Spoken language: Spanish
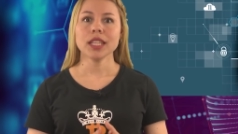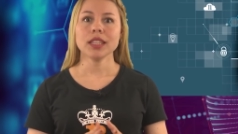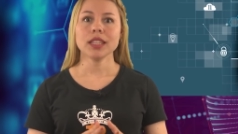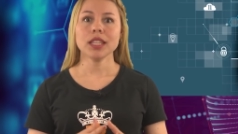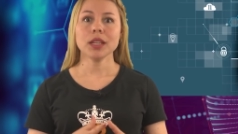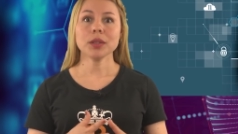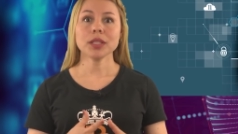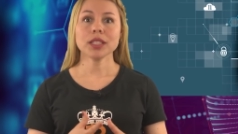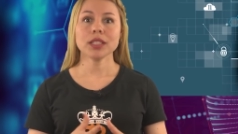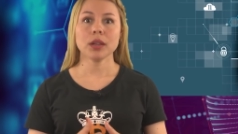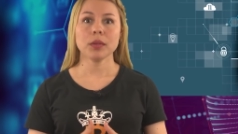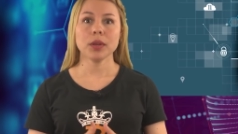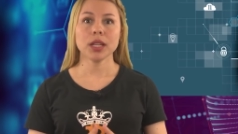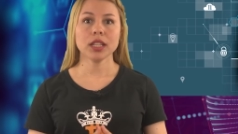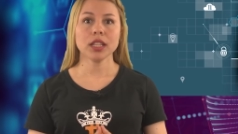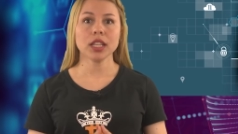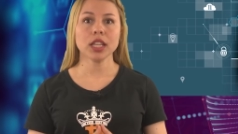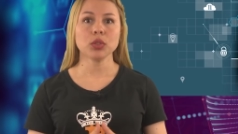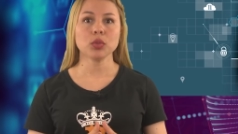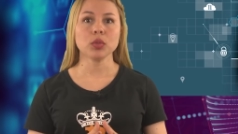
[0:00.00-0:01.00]
debes
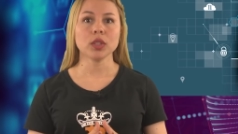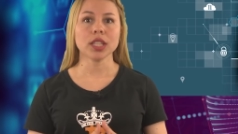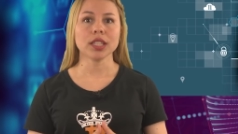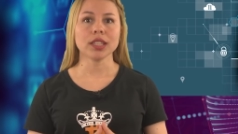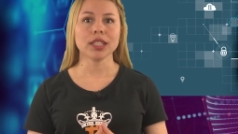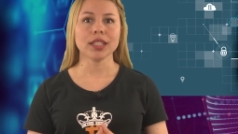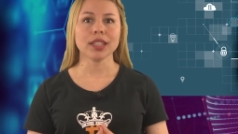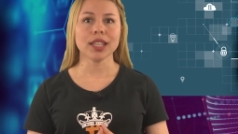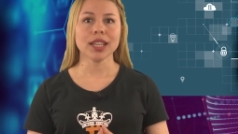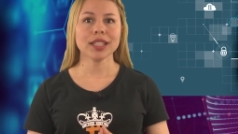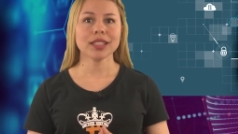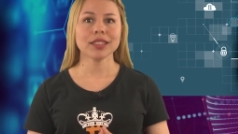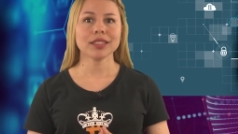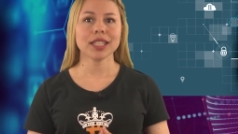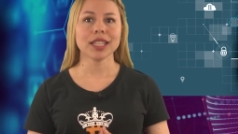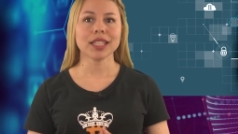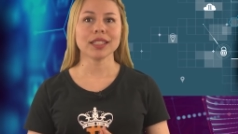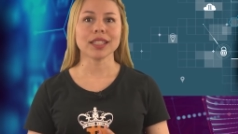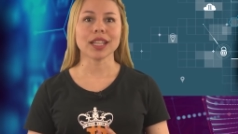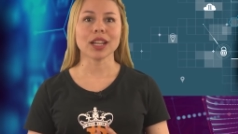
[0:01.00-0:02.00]
saber que tu identidad
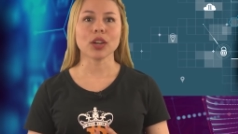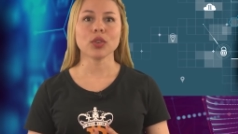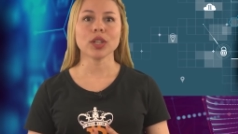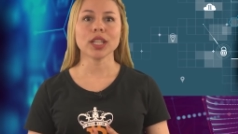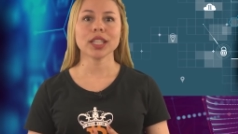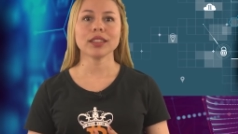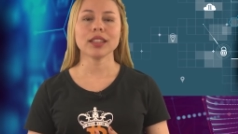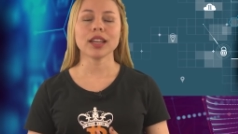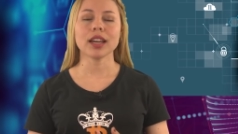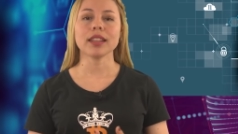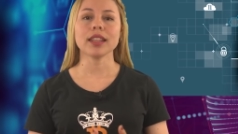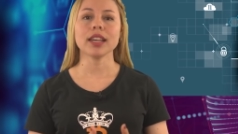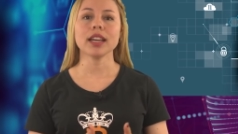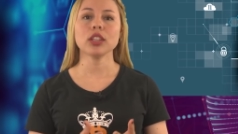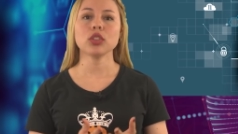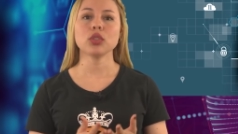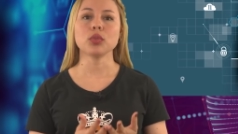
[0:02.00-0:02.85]
está conectada